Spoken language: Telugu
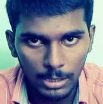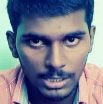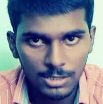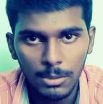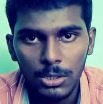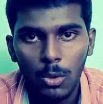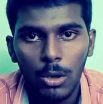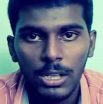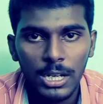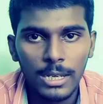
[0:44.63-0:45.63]
నెక్స్ట్ మంత్
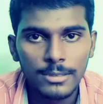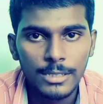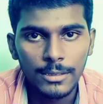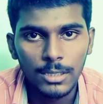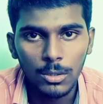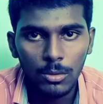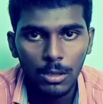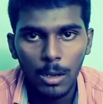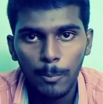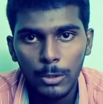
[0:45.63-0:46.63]
కూడా రిలీజ్ చేస్తారు
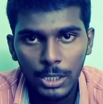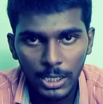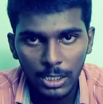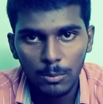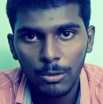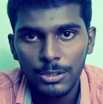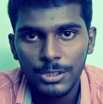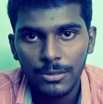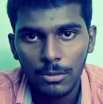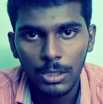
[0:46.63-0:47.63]
అప్పుడు టికెట్లు బుక్
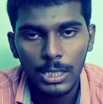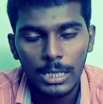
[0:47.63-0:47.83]
చేసుకోండి